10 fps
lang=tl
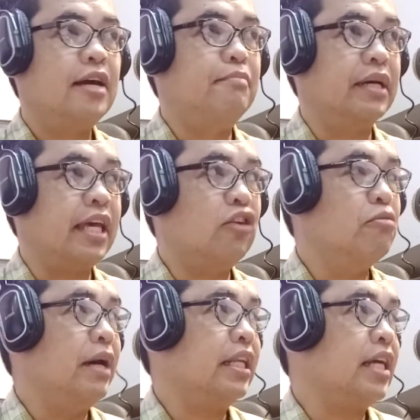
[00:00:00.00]

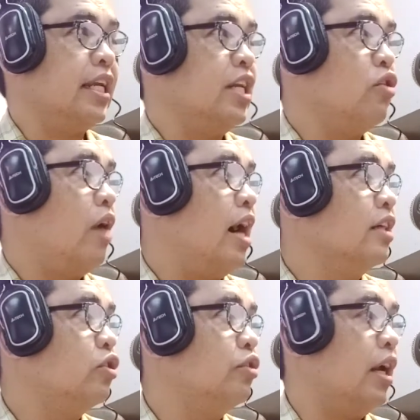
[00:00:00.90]
makiguban kaninyo
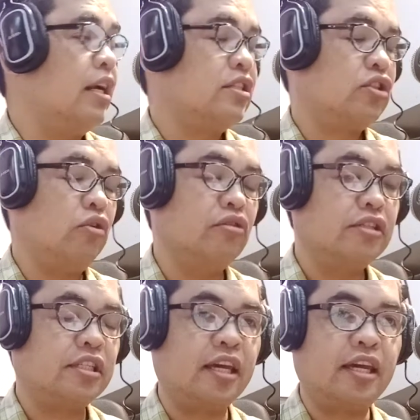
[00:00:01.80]
hangtod alas
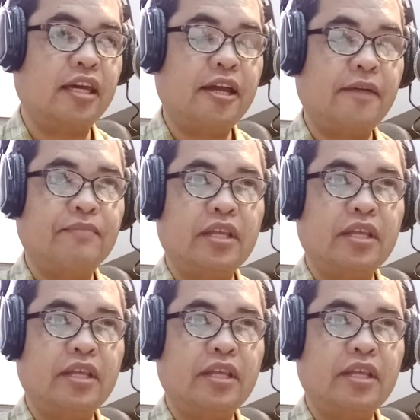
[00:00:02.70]
11